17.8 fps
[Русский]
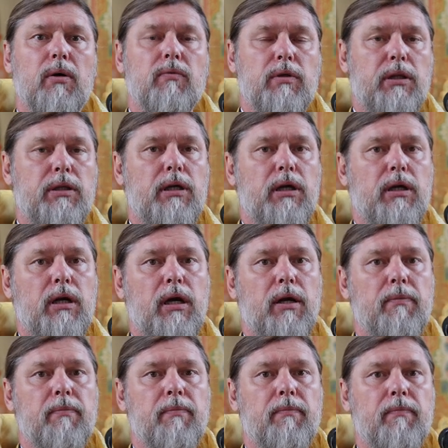
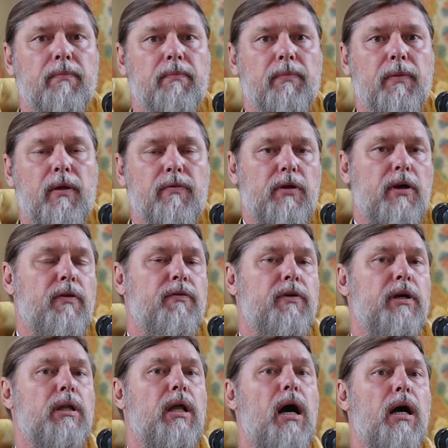владыка
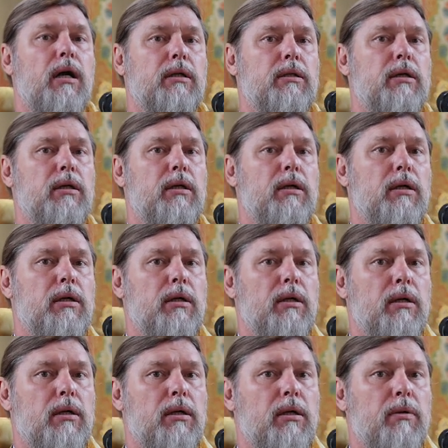Феофилакт,
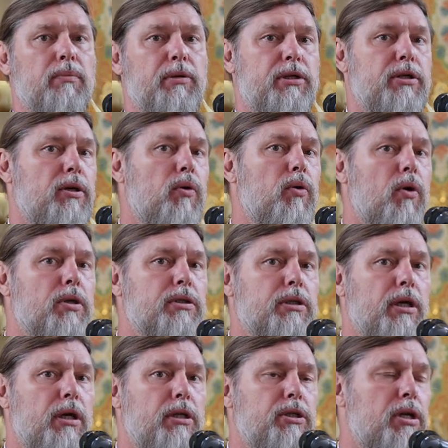
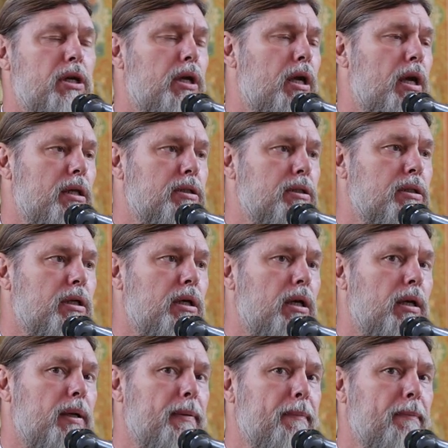Пятигорский и
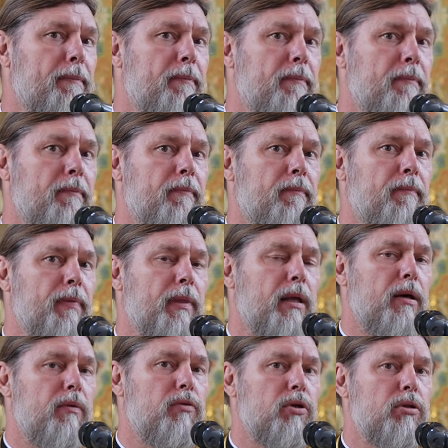Черкесский.
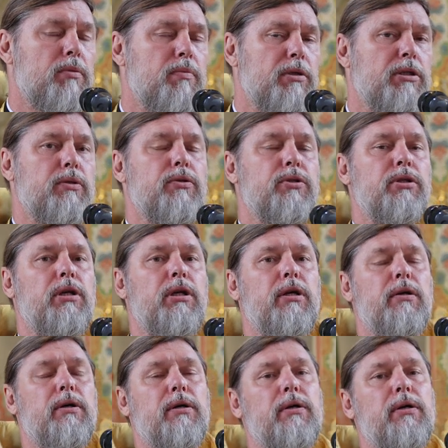Вот мы
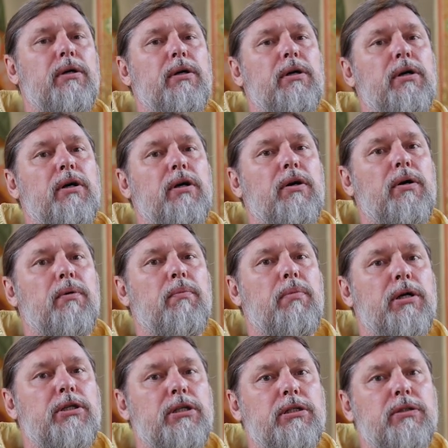служили
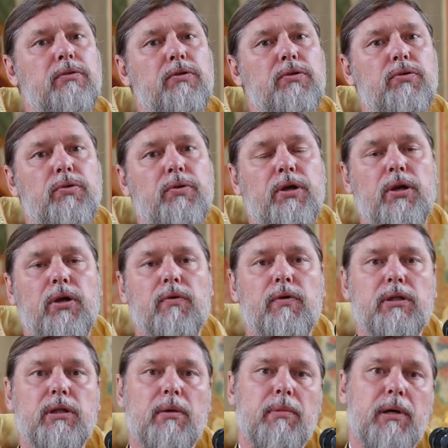божественную
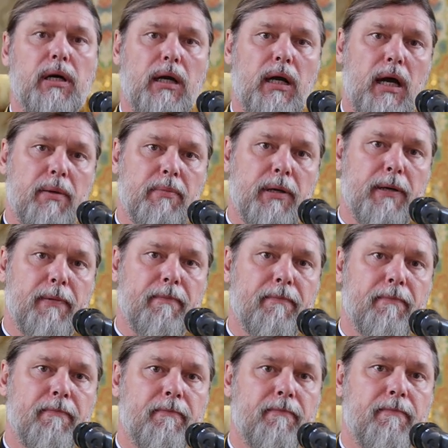литургию в этом храме,
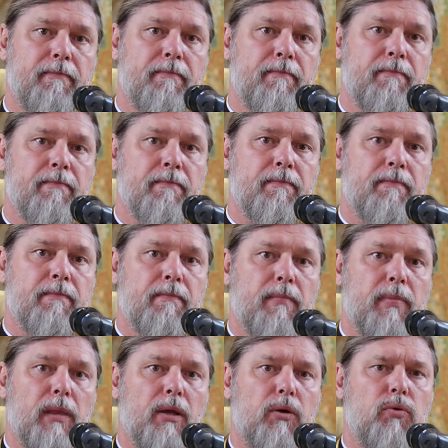
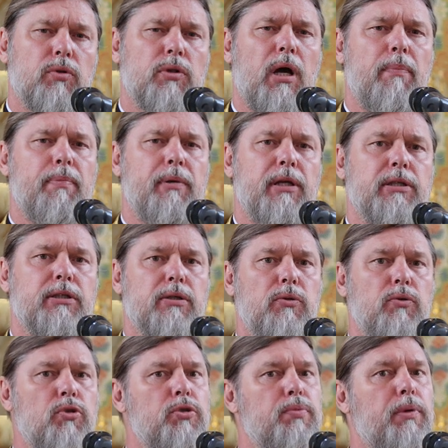куда перед
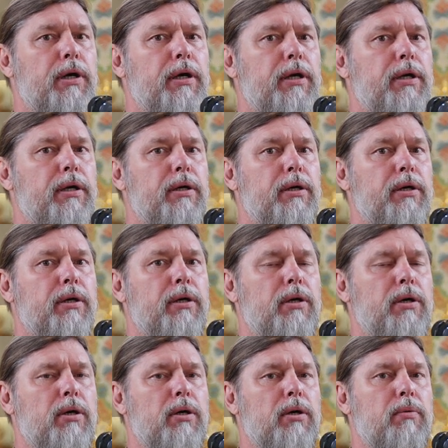службой
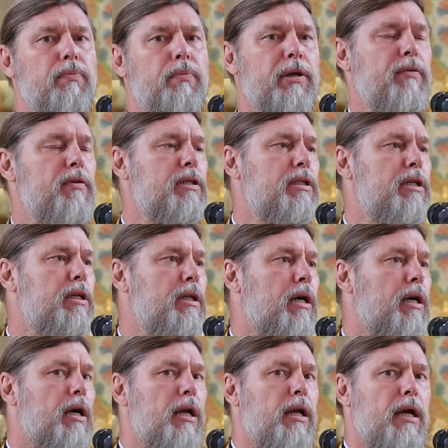привезли
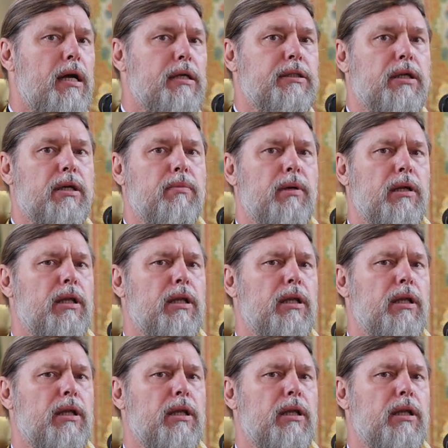на коляске